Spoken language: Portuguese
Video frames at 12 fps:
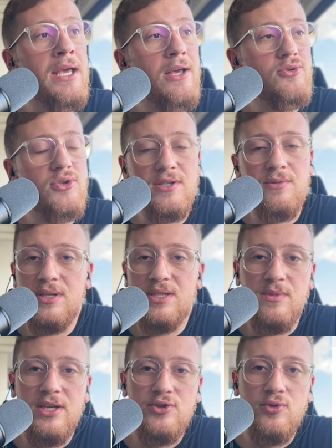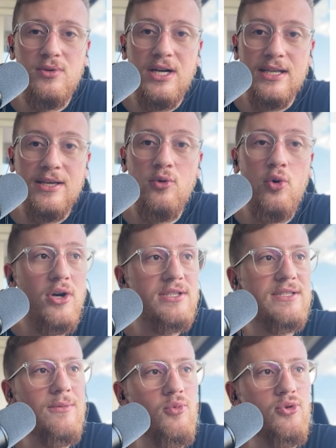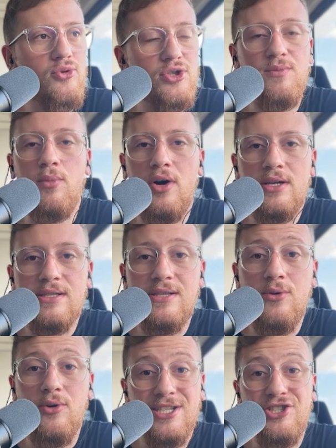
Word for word: Eu sou simplesmente um cara que gosta muito de boxe e gosta